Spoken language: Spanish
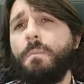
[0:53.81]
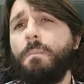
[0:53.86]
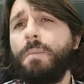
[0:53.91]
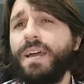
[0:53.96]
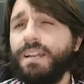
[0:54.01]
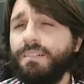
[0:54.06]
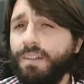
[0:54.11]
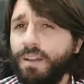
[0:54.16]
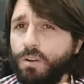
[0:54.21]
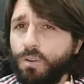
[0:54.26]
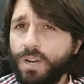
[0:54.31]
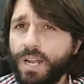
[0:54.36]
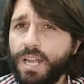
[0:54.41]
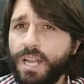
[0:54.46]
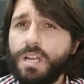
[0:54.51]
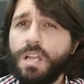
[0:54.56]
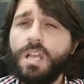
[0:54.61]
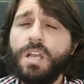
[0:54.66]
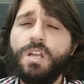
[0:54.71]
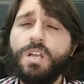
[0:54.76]
para
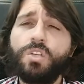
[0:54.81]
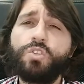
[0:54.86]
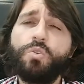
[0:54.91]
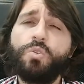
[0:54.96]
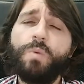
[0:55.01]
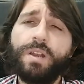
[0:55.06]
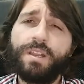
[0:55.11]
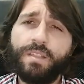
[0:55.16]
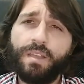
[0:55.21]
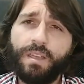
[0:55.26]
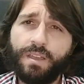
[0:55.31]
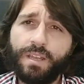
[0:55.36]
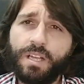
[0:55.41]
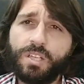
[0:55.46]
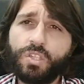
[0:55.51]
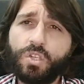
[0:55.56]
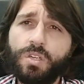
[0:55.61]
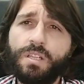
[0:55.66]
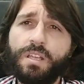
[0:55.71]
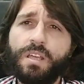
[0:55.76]
valorar su
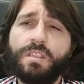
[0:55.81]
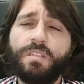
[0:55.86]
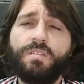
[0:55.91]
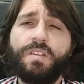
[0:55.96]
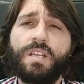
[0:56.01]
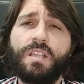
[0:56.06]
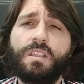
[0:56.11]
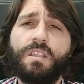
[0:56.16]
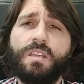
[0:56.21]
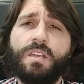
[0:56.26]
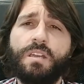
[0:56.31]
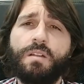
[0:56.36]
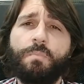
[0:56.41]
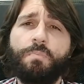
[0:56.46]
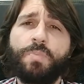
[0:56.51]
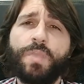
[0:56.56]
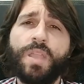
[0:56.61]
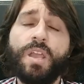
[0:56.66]
verdadera solidez financiera.